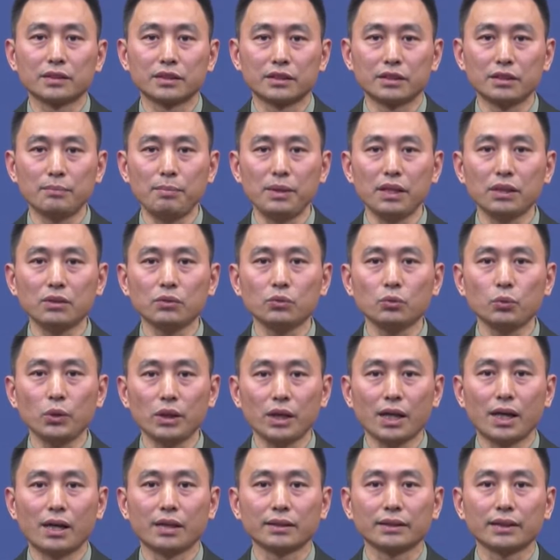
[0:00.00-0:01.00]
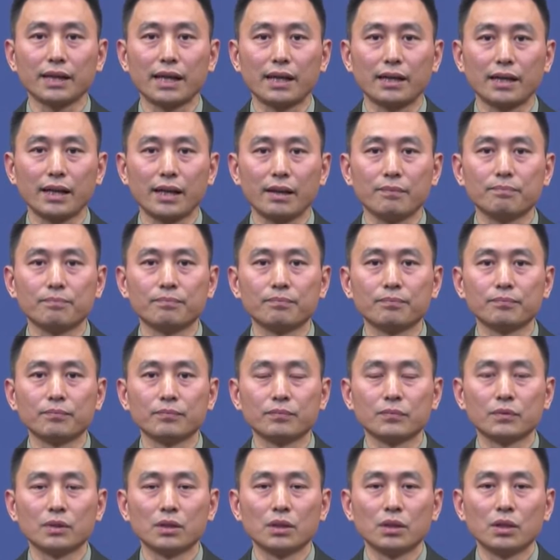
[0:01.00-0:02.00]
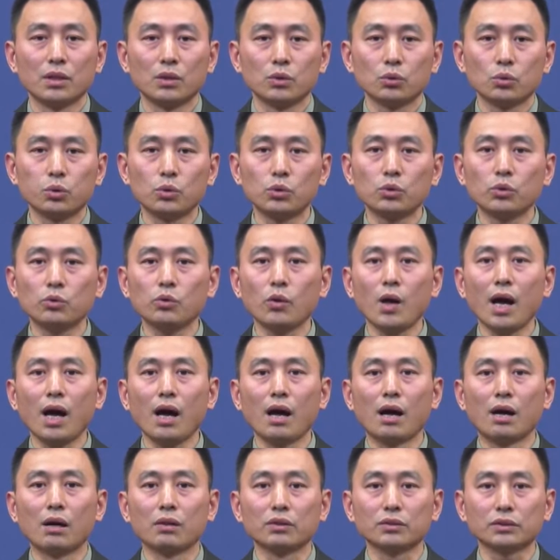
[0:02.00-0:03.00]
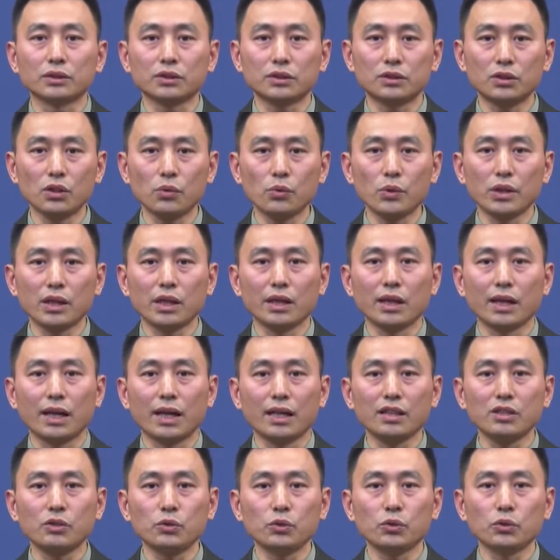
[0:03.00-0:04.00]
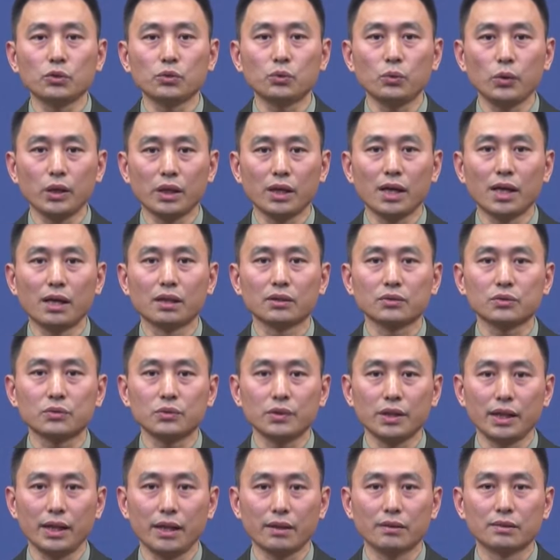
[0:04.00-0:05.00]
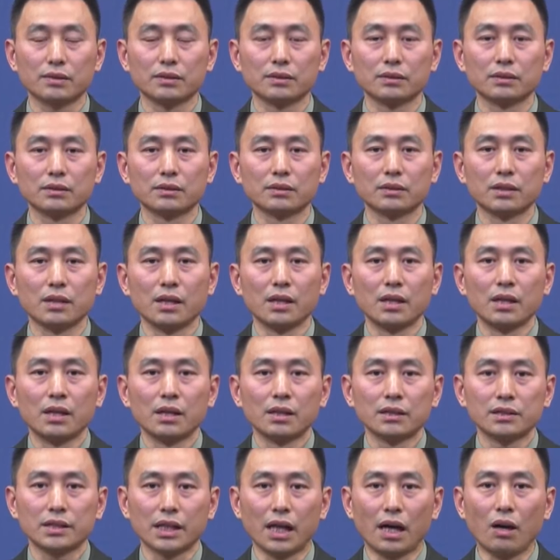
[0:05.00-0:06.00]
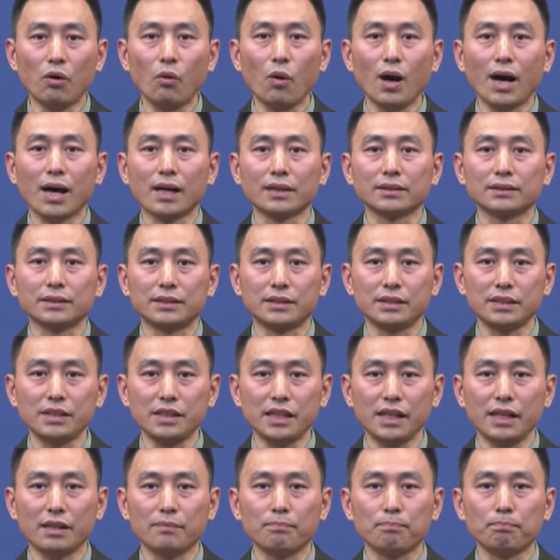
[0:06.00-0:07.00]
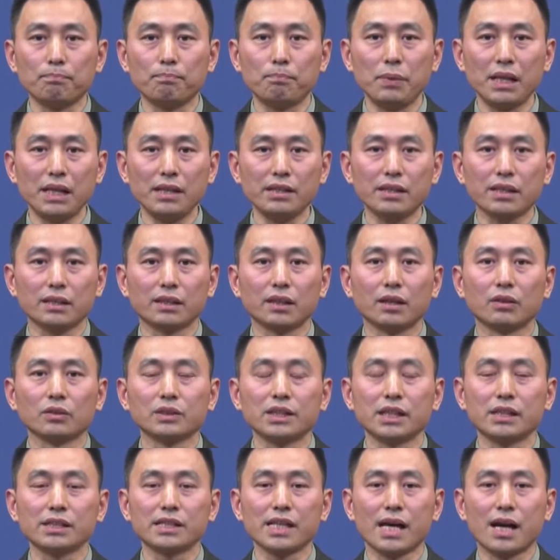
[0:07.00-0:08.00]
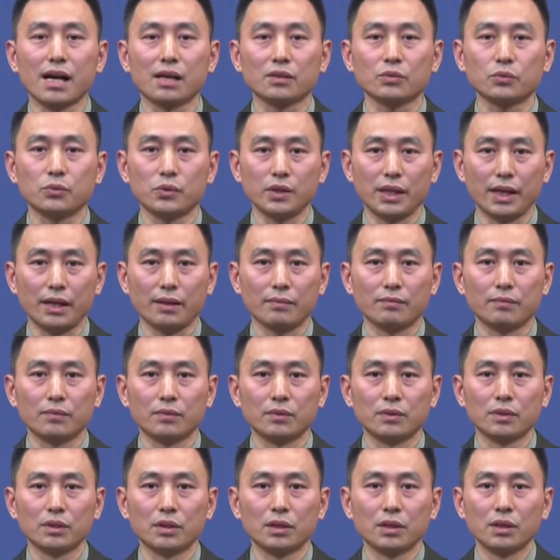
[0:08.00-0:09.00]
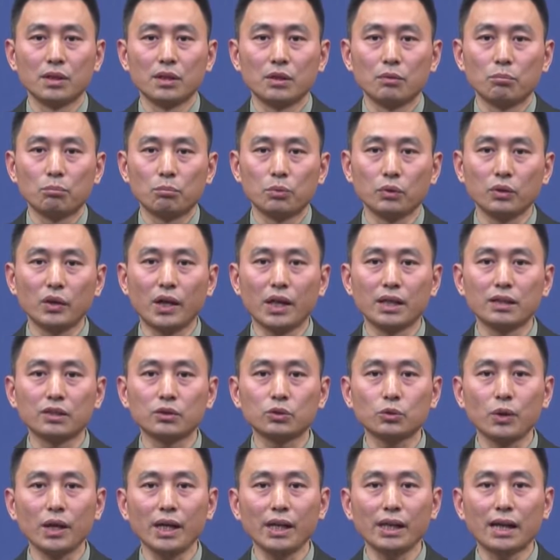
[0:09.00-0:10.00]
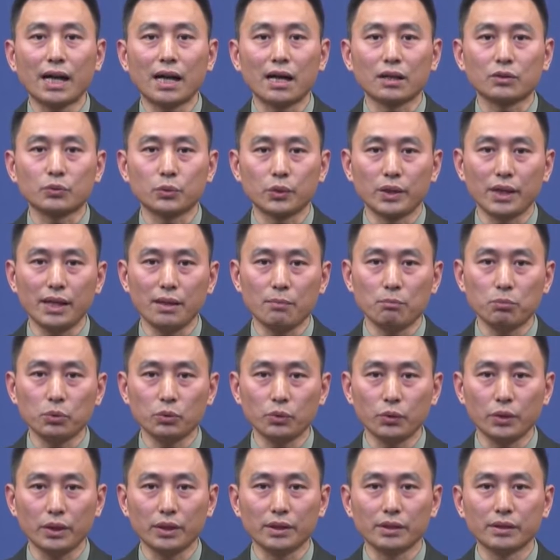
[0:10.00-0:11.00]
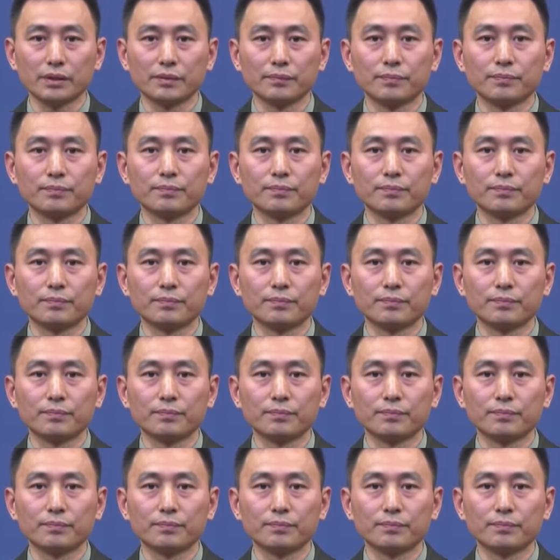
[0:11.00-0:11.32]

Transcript: 实兵对抗演练，突出抓好昼夜连续对抗训练，强化极限边界条件下训练，不断摔打锤炼部队。